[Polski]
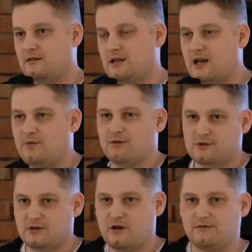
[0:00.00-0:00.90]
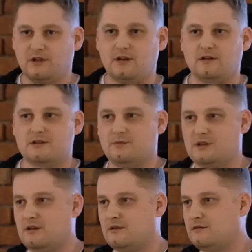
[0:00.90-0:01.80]
To tak jakby użytkownik
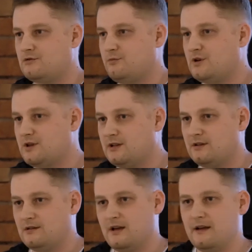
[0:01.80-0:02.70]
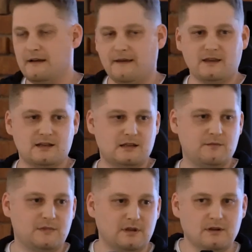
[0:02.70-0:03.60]
sobie już poszedł i
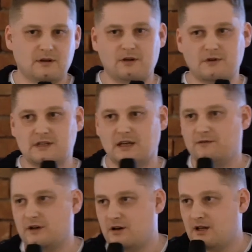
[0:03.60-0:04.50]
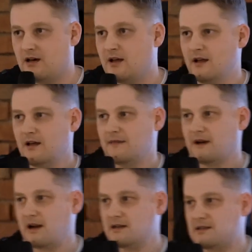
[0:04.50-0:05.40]
następny request, jaki wykona
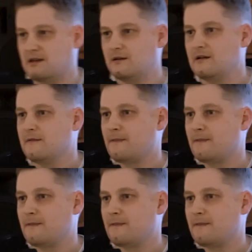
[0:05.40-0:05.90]
ta klasa,